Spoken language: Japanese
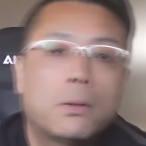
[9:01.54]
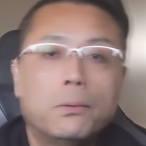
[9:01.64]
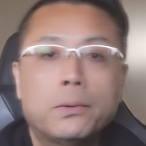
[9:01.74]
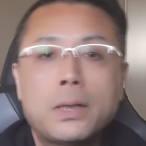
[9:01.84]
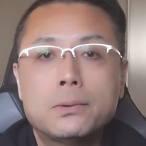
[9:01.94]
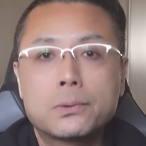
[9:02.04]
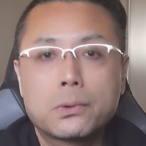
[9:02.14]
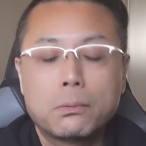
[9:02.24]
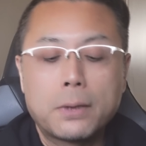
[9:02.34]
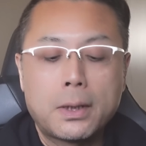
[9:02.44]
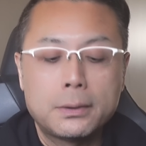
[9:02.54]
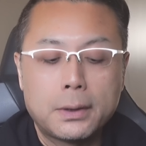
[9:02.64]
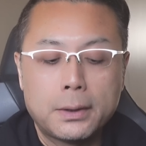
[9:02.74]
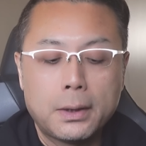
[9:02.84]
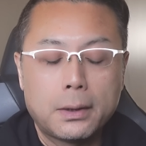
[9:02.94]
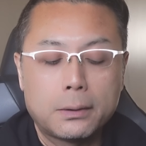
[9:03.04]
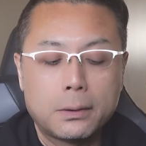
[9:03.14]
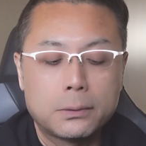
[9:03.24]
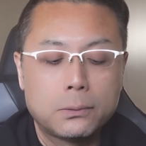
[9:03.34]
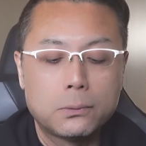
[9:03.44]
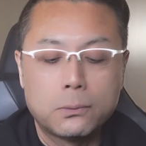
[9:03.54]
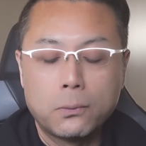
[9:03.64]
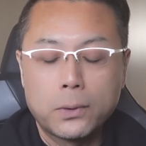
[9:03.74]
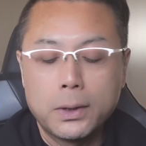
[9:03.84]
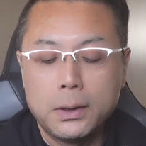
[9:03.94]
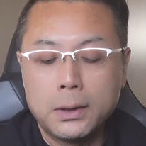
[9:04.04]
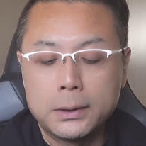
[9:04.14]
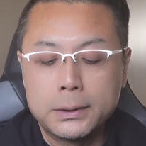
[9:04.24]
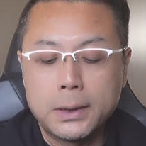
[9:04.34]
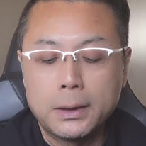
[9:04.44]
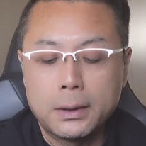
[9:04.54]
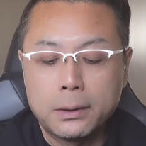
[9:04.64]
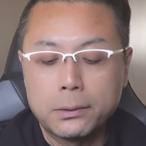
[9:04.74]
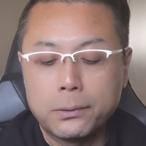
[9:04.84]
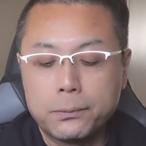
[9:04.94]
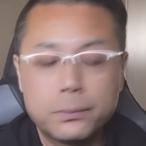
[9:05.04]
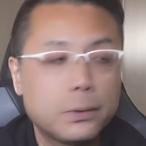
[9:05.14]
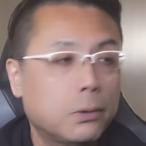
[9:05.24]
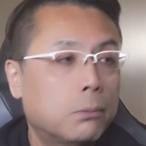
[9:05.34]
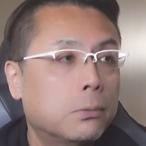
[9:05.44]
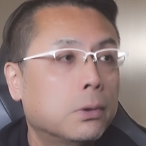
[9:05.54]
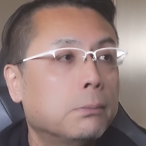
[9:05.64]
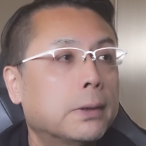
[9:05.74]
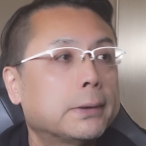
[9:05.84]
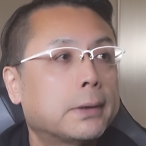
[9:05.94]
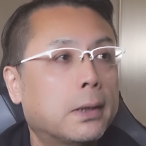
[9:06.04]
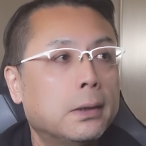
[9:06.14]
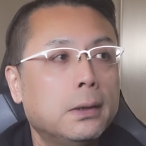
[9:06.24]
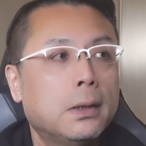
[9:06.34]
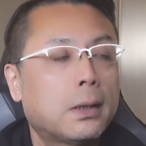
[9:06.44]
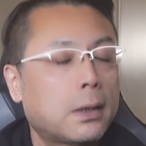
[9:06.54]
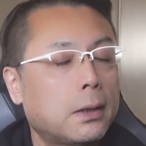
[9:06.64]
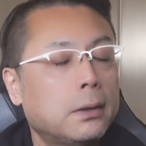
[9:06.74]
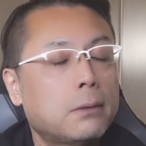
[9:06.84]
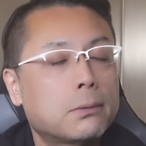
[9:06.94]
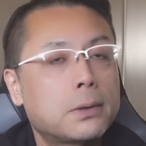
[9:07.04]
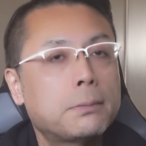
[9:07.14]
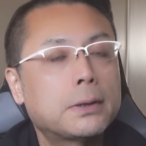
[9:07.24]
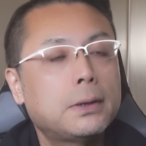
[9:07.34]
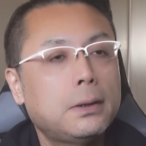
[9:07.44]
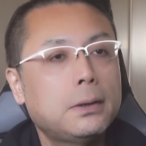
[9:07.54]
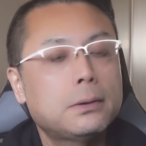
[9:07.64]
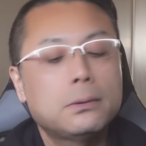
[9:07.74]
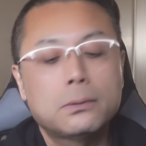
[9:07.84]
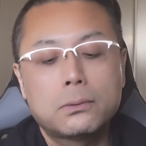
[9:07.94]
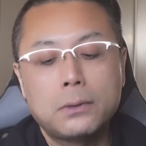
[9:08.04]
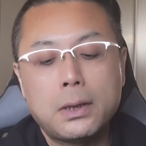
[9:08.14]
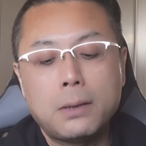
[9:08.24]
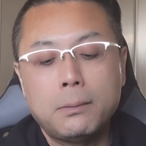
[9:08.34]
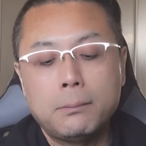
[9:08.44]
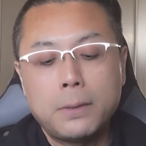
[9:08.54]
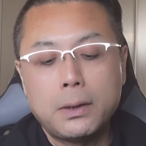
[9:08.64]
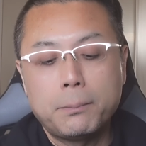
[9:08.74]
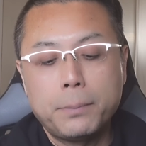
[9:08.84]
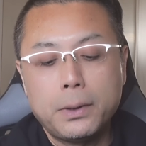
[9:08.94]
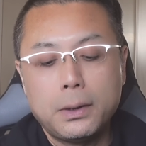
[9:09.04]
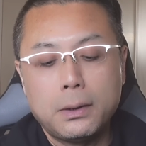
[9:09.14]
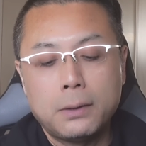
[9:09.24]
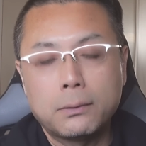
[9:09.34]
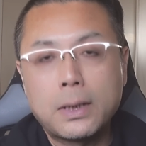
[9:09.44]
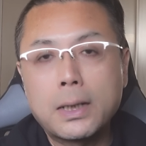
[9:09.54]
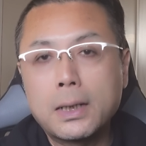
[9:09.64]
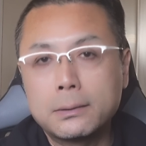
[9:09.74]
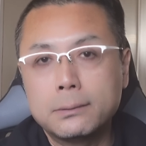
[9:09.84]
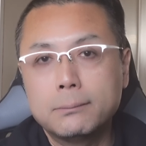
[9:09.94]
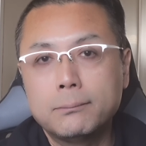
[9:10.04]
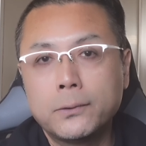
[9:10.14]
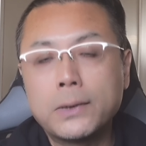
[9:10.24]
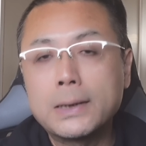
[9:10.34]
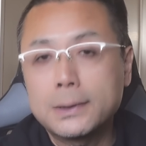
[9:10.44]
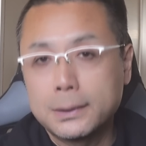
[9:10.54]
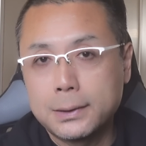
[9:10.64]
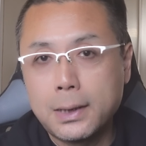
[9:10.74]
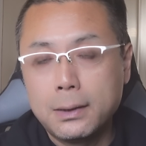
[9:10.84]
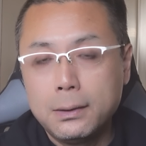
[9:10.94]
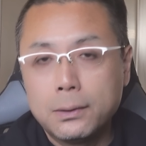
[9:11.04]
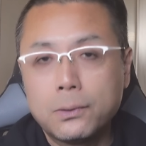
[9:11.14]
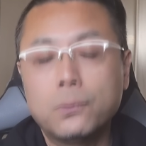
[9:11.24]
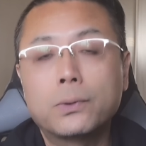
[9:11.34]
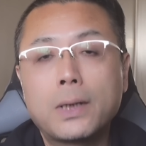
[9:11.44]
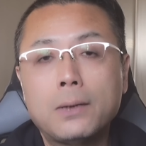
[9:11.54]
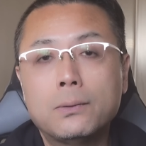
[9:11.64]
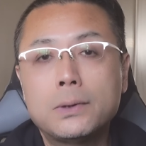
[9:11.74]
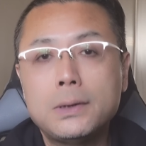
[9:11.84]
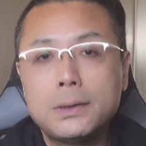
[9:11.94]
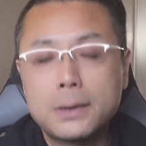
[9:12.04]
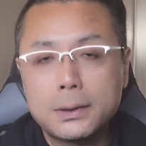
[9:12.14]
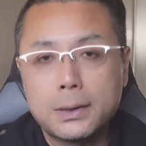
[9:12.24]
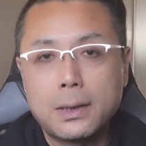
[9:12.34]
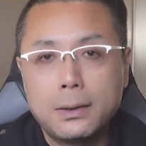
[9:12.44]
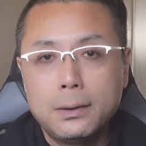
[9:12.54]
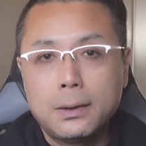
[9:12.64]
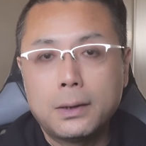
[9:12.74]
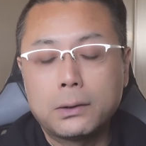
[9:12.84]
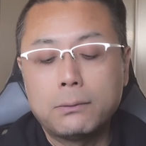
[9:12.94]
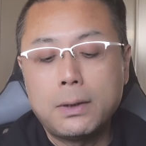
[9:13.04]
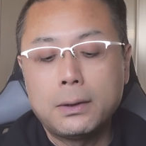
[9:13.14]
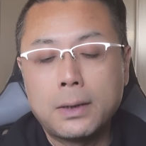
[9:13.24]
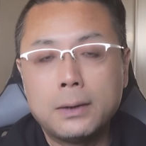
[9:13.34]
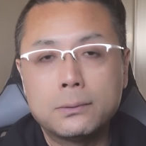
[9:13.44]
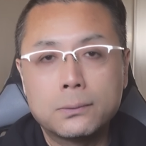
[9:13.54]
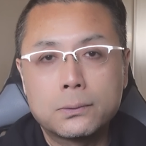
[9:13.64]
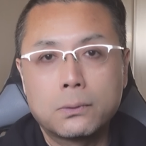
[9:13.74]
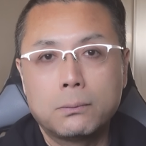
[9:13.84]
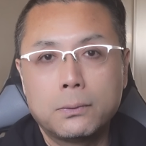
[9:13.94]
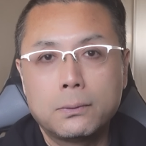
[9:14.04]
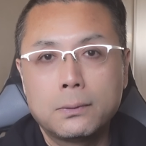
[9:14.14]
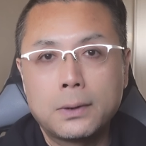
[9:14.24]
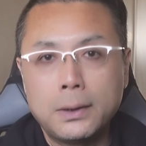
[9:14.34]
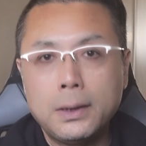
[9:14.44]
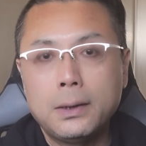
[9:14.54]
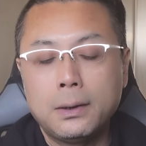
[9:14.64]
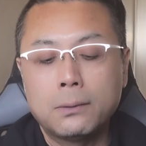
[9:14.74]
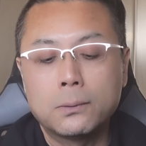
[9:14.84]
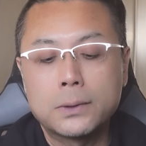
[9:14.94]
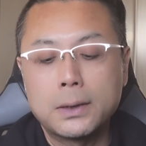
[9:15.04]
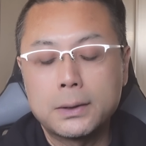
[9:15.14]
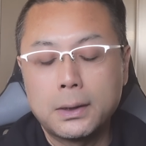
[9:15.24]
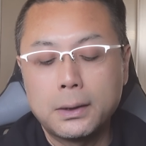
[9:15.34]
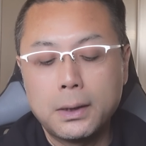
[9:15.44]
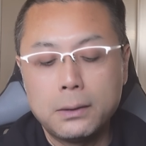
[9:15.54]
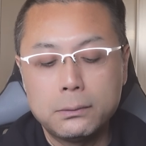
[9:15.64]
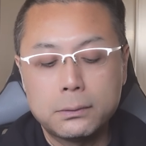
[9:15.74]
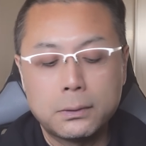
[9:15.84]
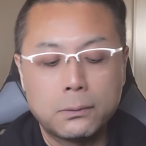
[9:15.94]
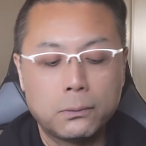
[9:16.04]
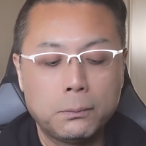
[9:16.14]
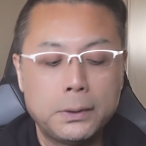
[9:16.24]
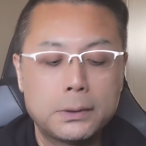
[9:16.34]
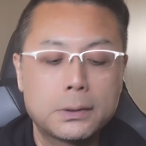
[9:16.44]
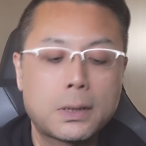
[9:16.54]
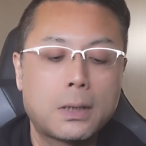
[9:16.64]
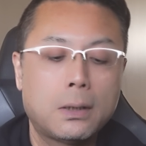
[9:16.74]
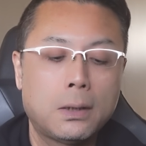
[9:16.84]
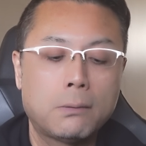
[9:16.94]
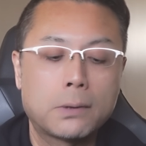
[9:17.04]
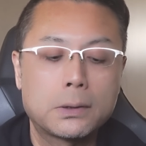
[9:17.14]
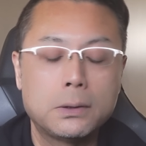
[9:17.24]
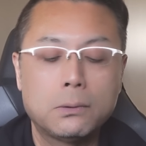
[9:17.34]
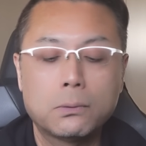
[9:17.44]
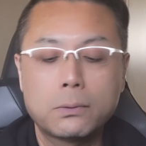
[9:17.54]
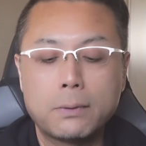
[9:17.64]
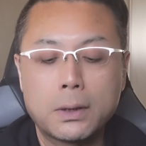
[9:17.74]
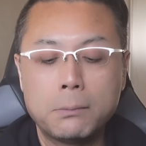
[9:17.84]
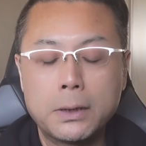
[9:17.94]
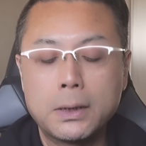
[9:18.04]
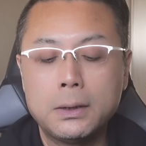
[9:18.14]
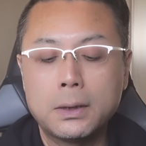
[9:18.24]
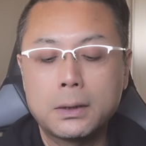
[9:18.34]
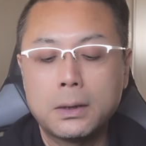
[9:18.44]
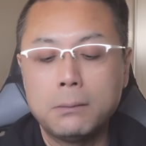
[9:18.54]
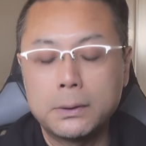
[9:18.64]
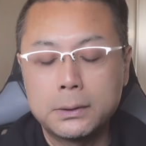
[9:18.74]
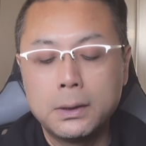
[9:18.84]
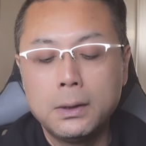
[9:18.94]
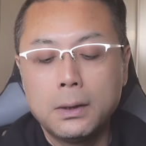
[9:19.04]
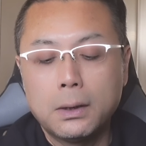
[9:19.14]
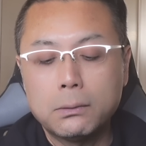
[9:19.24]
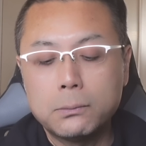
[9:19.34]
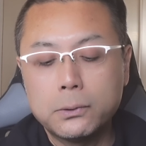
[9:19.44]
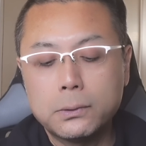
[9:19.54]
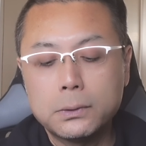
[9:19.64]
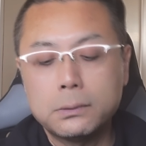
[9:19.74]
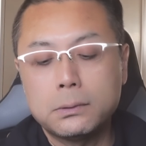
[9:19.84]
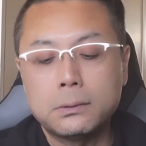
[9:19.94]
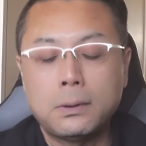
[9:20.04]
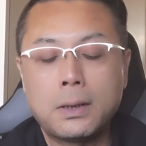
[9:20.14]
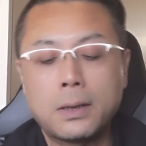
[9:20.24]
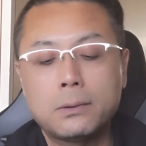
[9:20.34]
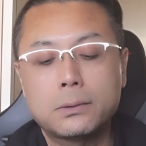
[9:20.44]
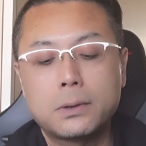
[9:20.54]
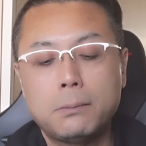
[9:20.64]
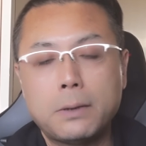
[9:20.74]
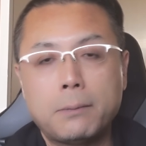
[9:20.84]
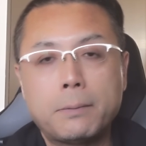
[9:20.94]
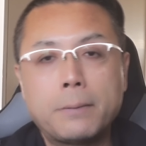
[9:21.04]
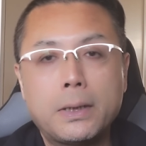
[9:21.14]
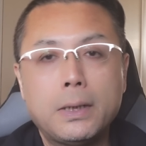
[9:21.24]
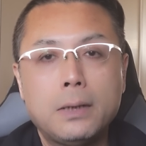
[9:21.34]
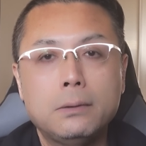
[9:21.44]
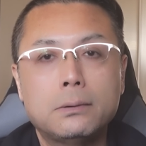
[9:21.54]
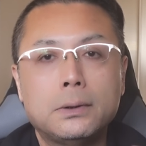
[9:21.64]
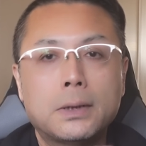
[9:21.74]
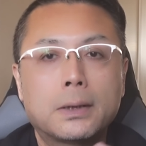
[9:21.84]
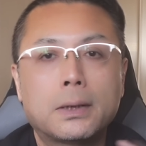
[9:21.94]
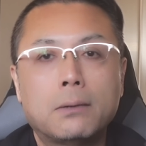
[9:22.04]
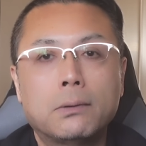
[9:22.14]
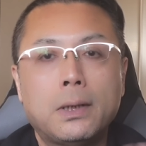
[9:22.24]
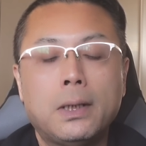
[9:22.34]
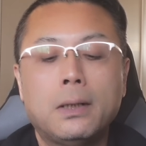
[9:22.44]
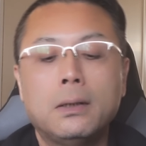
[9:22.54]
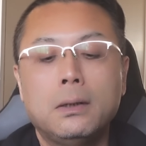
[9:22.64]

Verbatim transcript: まあ、この内蔵ストロボがあるかないかっていうのはすごく大きな違いだなっていうふうに思いました。はい、なので、まあ、整理するとね、まあ、やっぱりあの価格の安さ筐体の小ささあとは内蔵ストロボがね、搭載されているっていうこの3つが、え私にとっては決め手になっています。あともう一つ挙げるとすればやっぱバリアンクルになったので